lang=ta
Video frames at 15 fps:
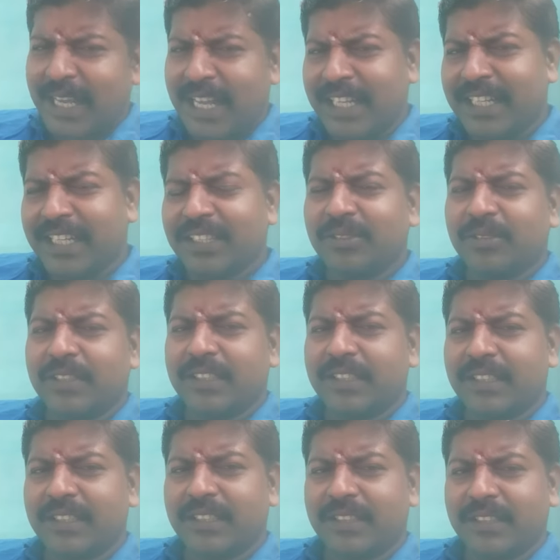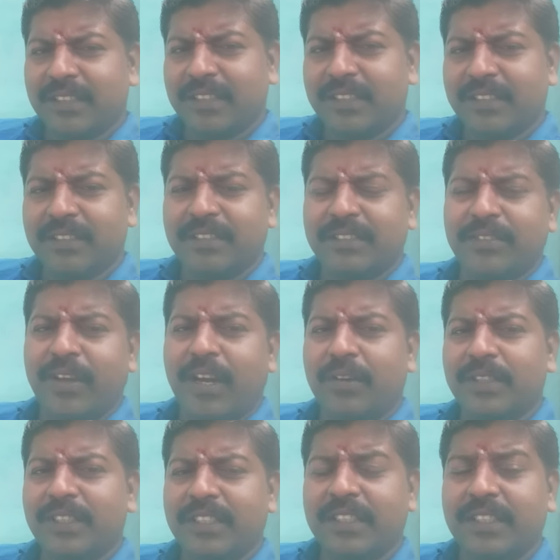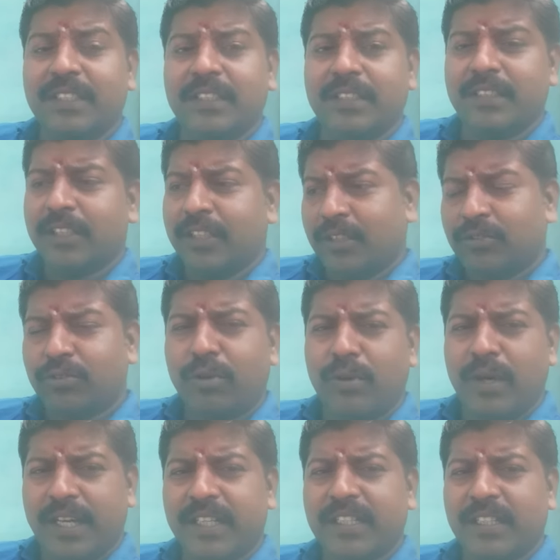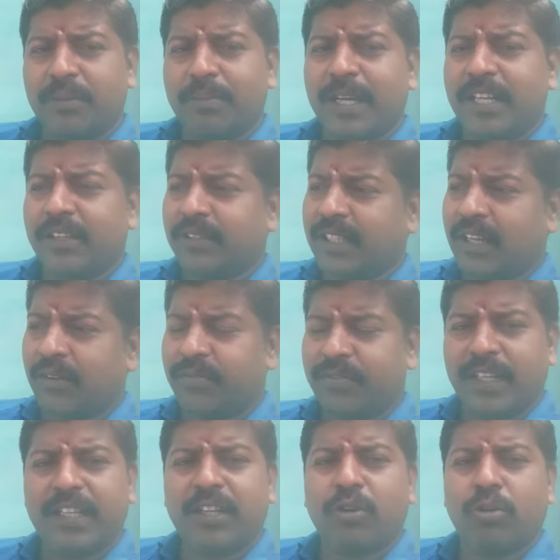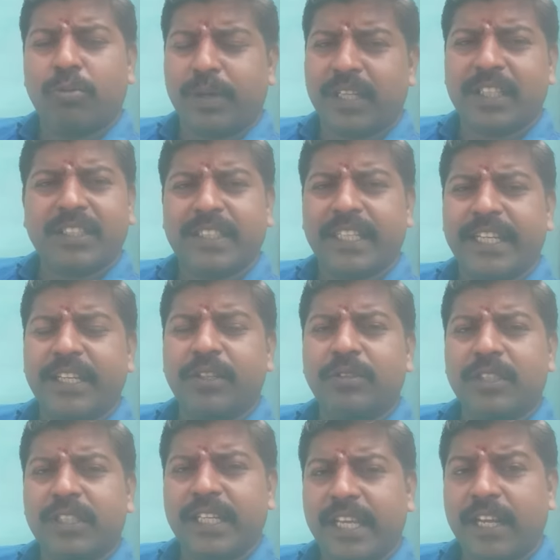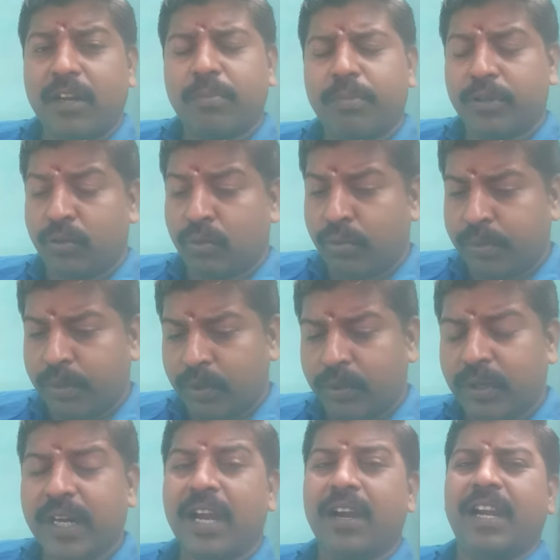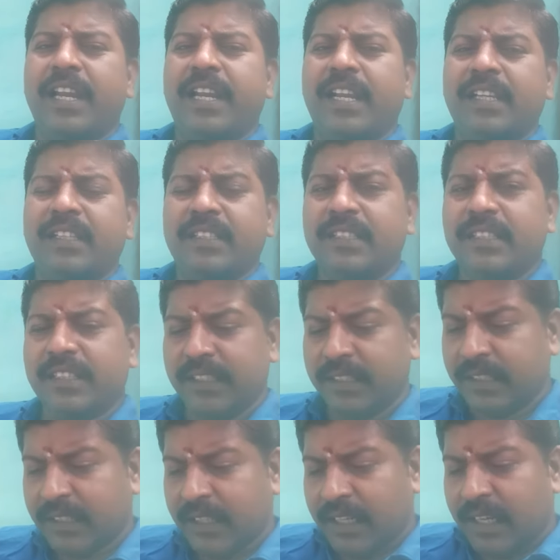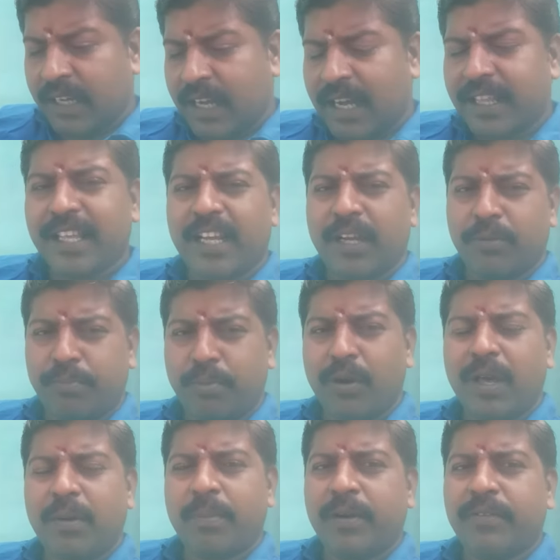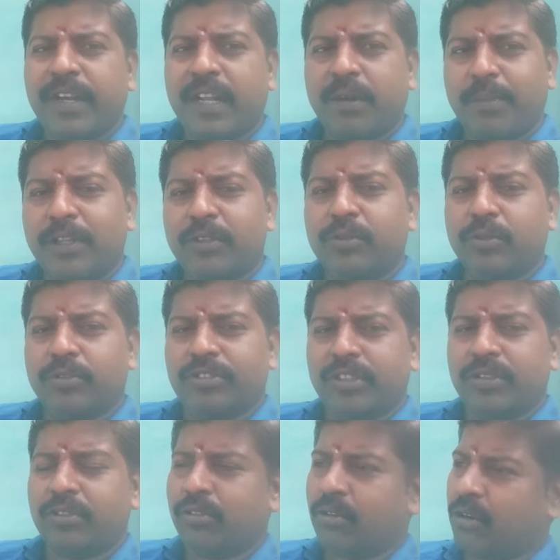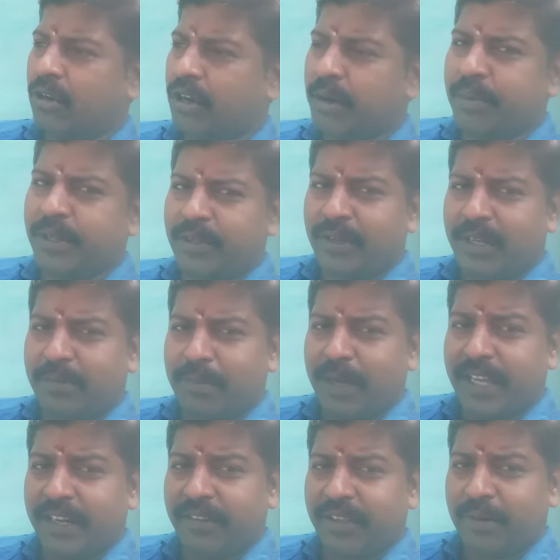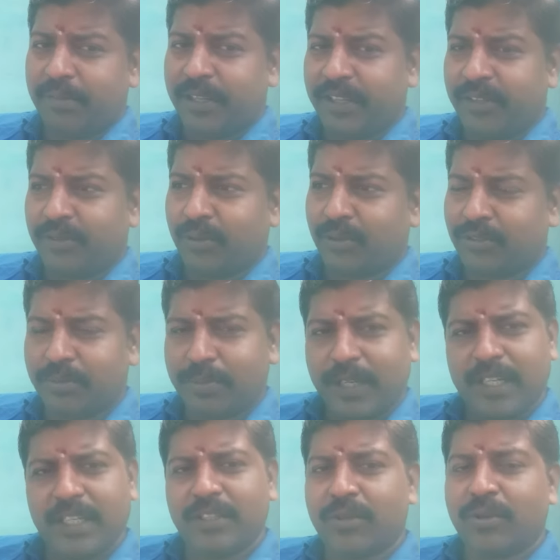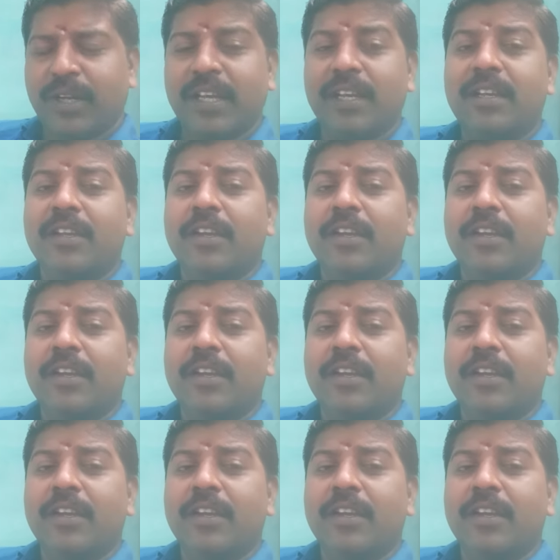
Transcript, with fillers: அதுக்கடுத்து வந்து சிவா வந்து சொல்லுவார் இதை மாதிரி வந்து அவள் ஃப்ரெண்டை கூப்பிட்றக்கு சென்னைக்கு வந்து நேரில் போய் கூப்பிடணுங்கிறா கல்யாணத்துக்கு அதான் போகலாமா வேணாமான்னு யோசிச்சுட்டு இருக்கோம் அப்படின்னோடனே பைரவி அப்படியே யோசிப்பாங்க இதோட